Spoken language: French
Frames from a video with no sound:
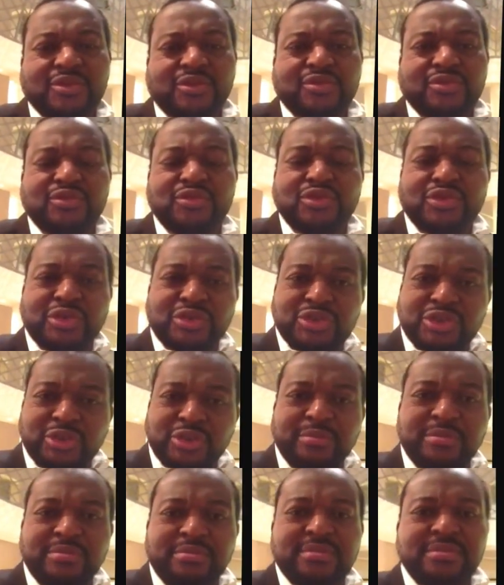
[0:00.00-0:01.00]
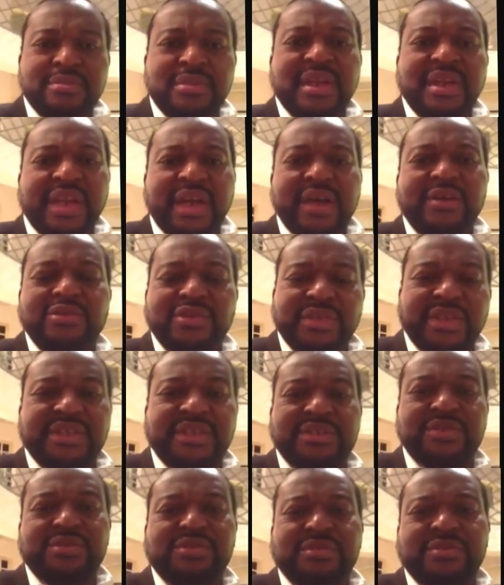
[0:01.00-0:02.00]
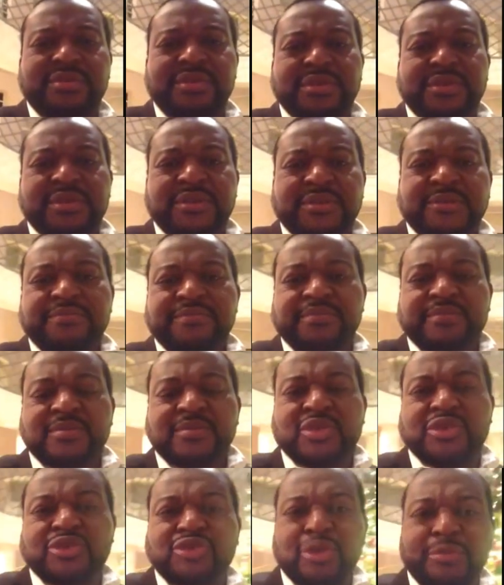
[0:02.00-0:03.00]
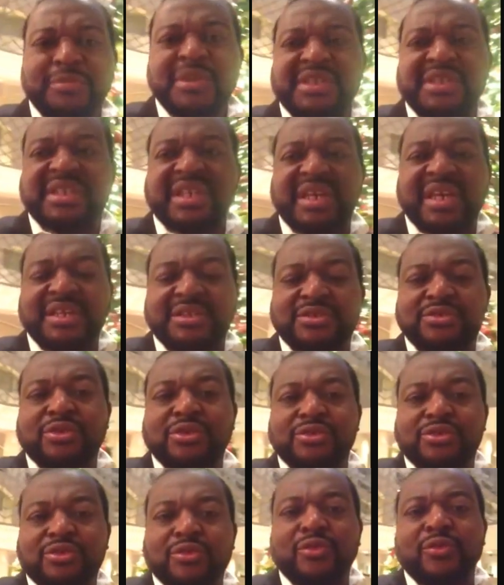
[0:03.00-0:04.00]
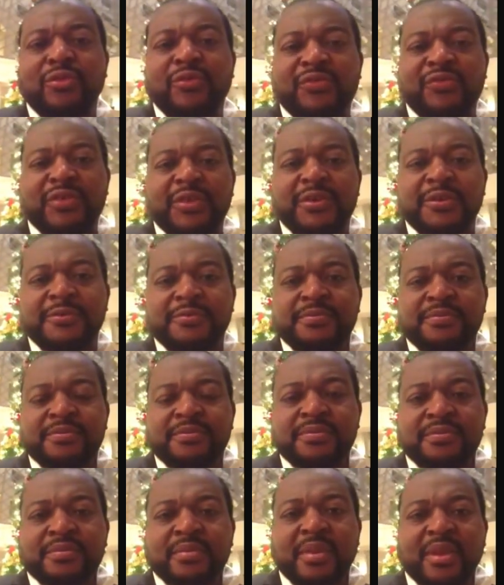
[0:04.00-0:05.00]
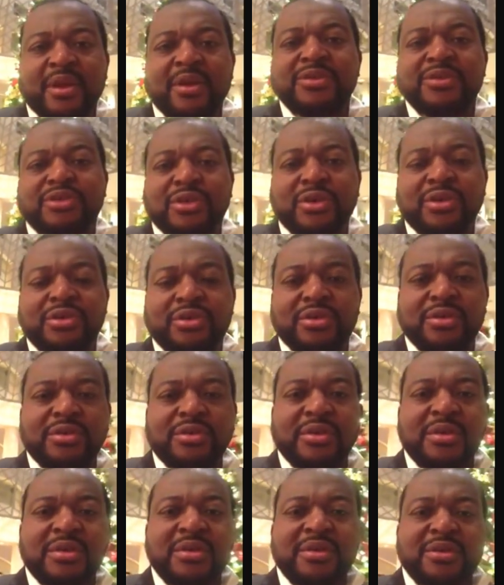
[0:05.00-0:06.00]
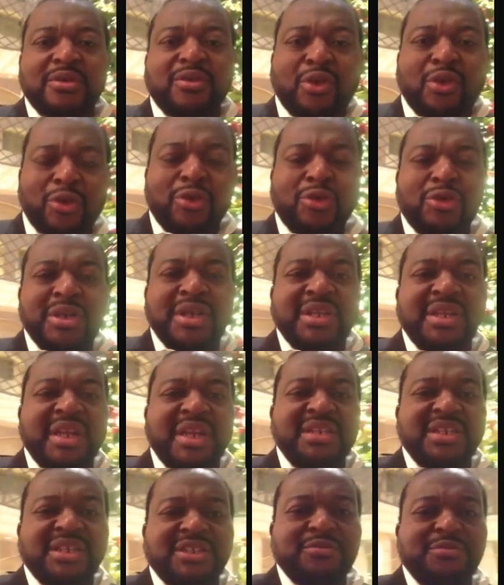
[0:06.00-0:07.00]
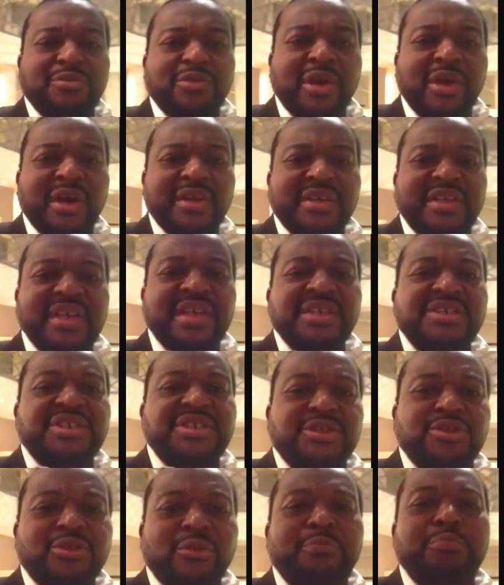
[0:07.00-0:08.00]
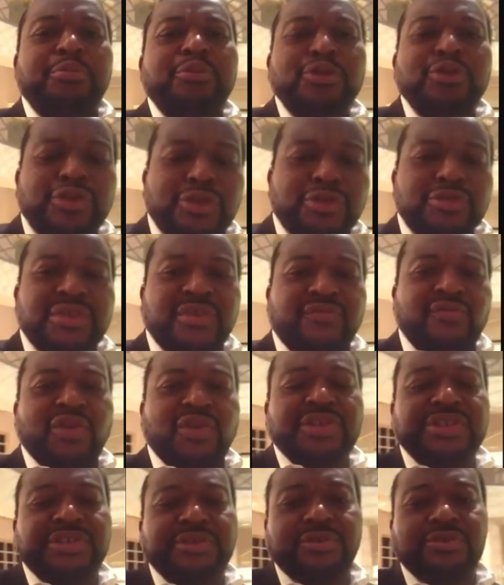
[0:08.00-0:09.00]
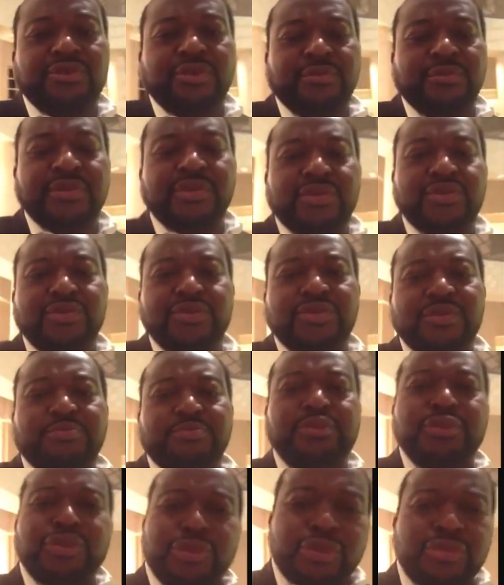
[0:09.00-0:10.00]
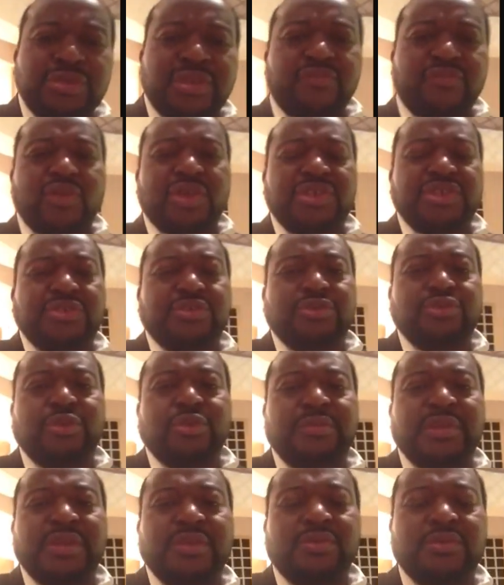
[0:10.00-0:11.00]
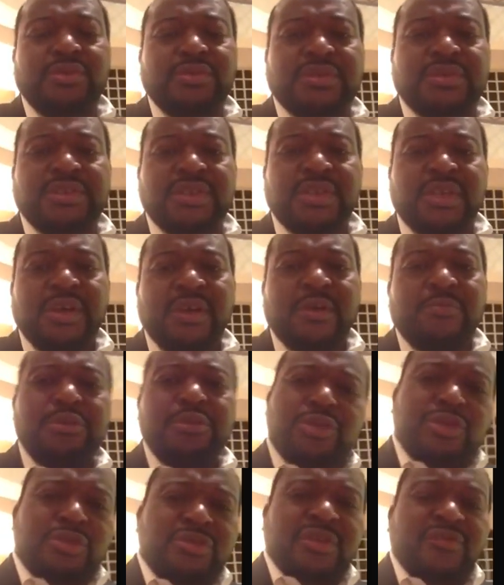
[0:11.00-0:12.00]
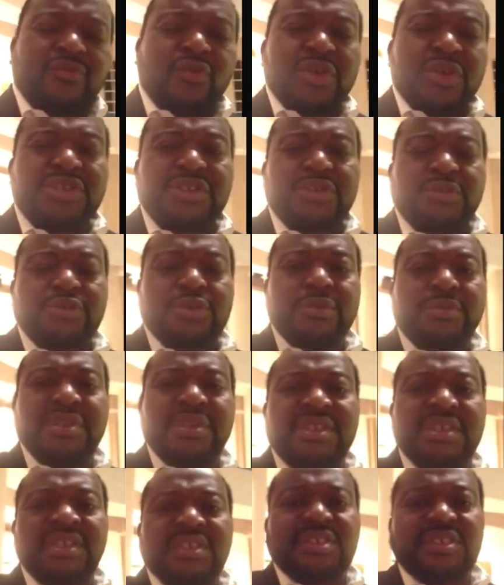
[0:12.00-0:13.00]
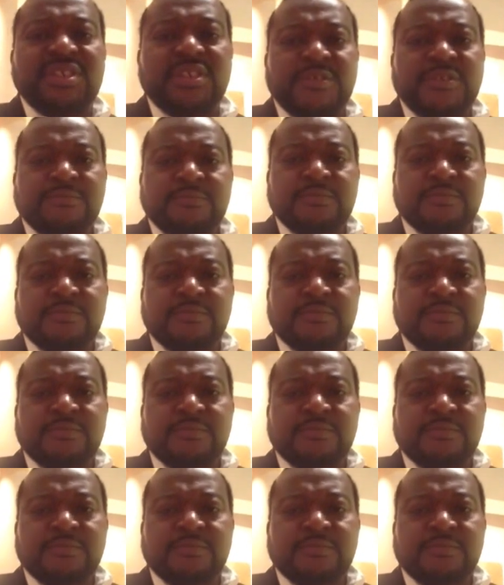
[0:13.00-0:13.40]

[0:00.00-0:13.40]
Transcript: Donc nous en sommes là aux actions. Que 2013 nous retrouve en tant que Congolais de la diaspora qui agissons plus que nous avons agi en 2012, plus que nous avons agi en 2011, plus que nous avons agi en 2010.